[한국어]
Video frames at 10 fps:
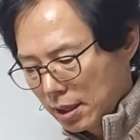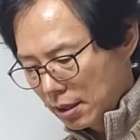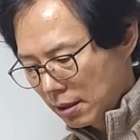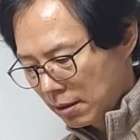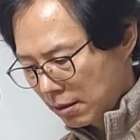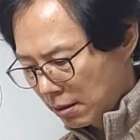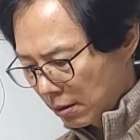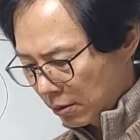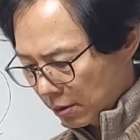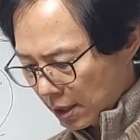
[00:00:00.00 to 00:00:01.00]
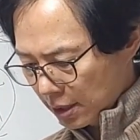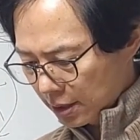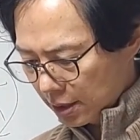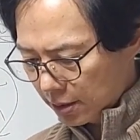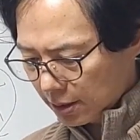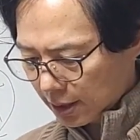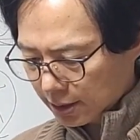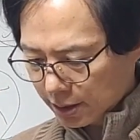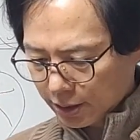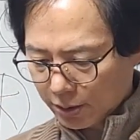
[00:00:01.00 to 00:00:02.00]
어, 호랑이띠들
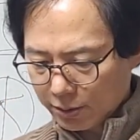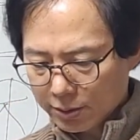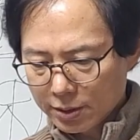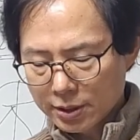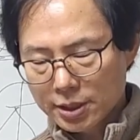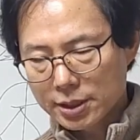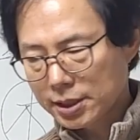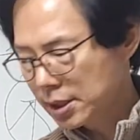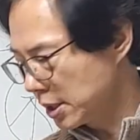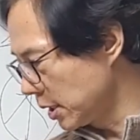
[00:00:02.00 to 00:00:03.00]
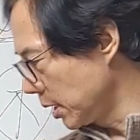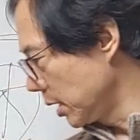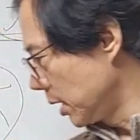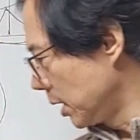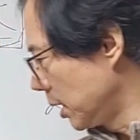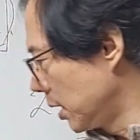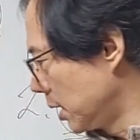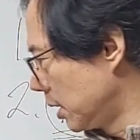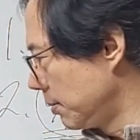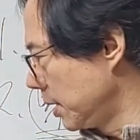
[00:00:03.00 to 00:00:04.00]
같은 경우는 특히
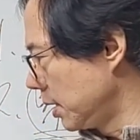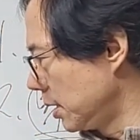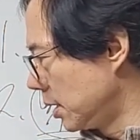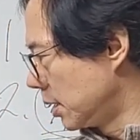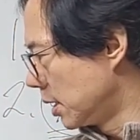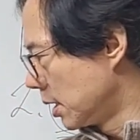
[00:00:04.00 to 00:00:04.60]
이 이민